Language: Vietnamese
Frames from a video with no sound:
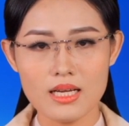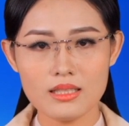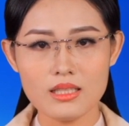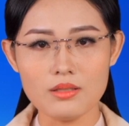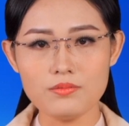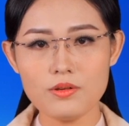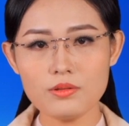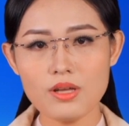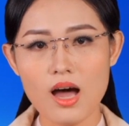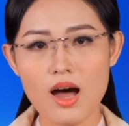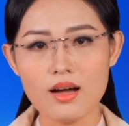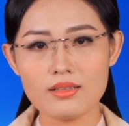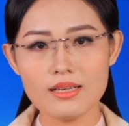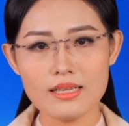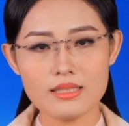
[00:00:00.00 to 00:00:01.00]
tỉnh Phú
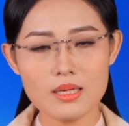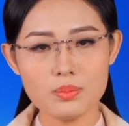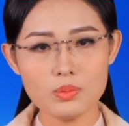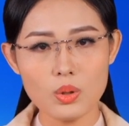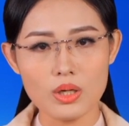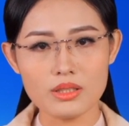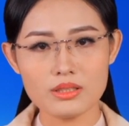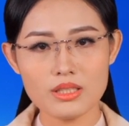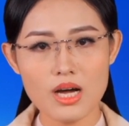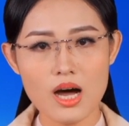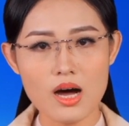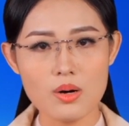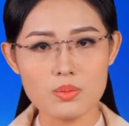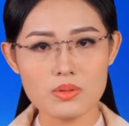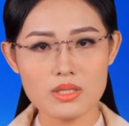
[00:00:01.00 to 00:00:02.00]
Thọ đã chấp thuận cho
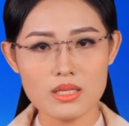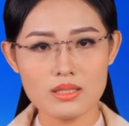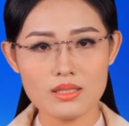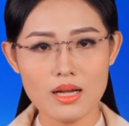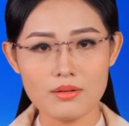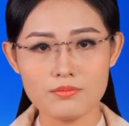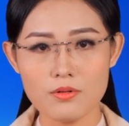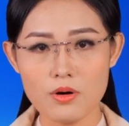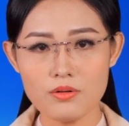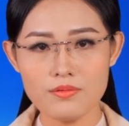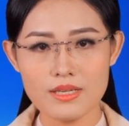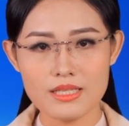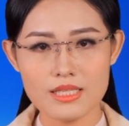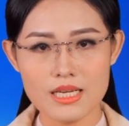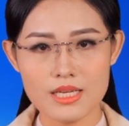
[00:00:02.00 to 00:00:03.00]
học sinh thành phố
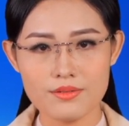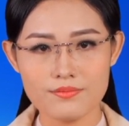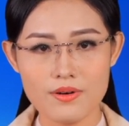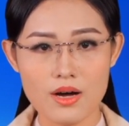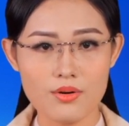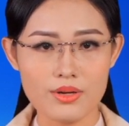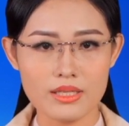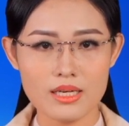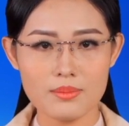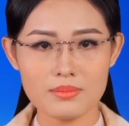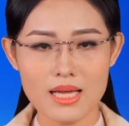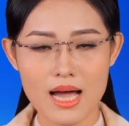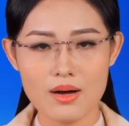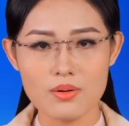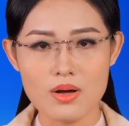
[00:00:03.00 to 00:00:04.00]
Việt Trì và huyện Lâm
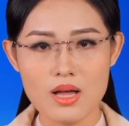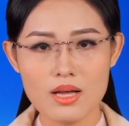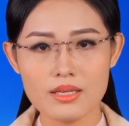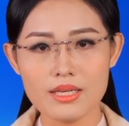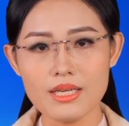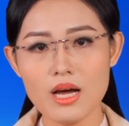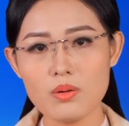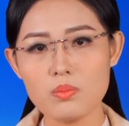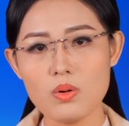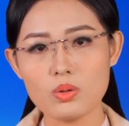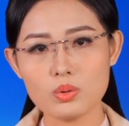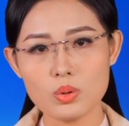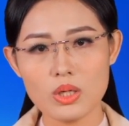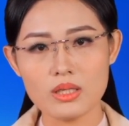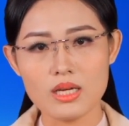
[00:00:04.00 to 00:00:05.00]
Thao nghỉ học
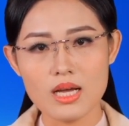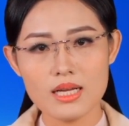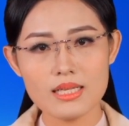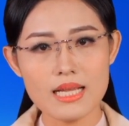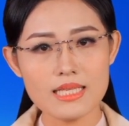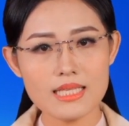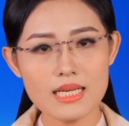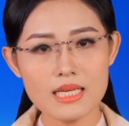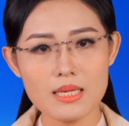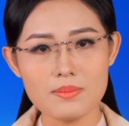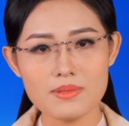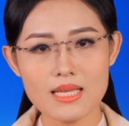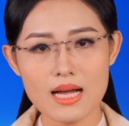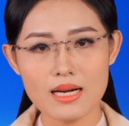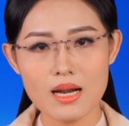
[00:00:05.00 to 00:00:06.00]
một tuần để xét nghiệm
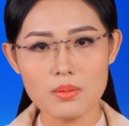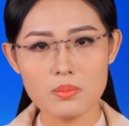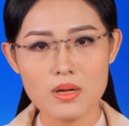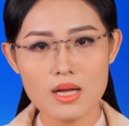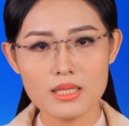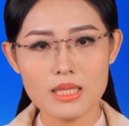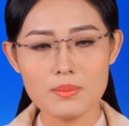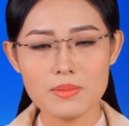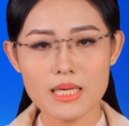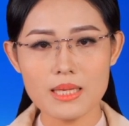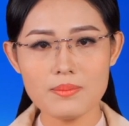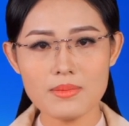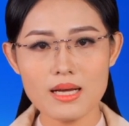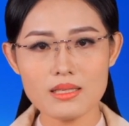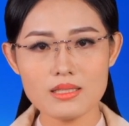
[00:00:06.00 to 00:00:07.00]
sàng lọc, tìm
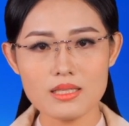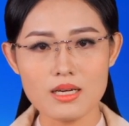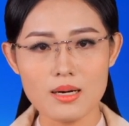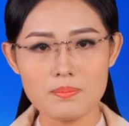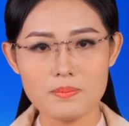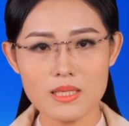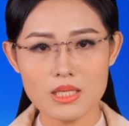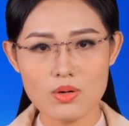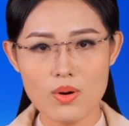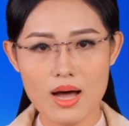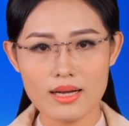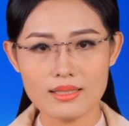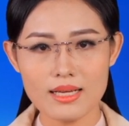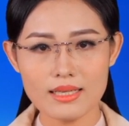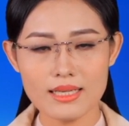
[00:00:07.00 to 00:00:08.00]
kiếm các trường hợp liên
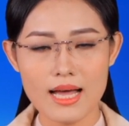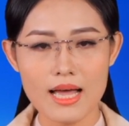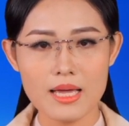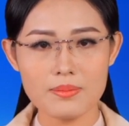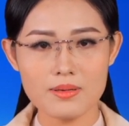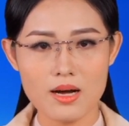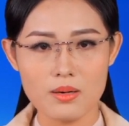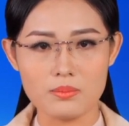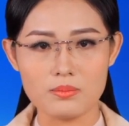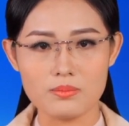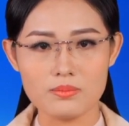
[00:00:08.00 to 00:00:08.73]
quan các ca ép không.